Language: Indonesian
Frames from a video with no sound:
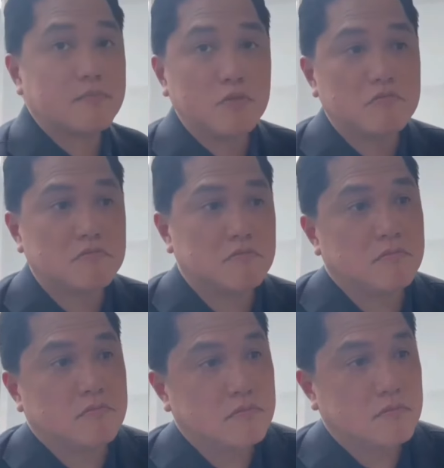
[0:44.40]
ajak ketemu hmm.
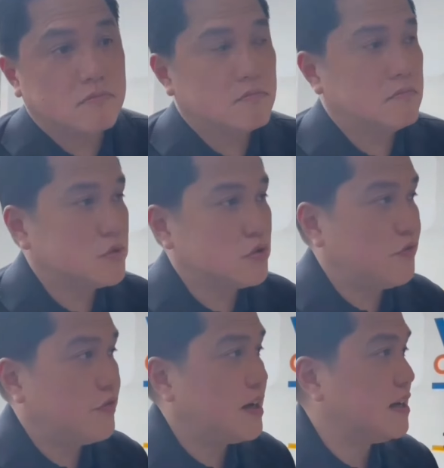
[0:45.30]

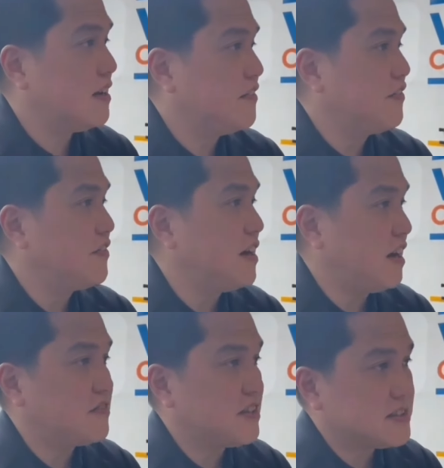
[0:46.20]
so far dari
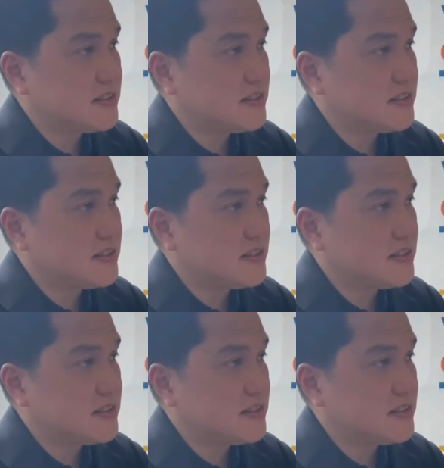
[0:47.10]
FIFA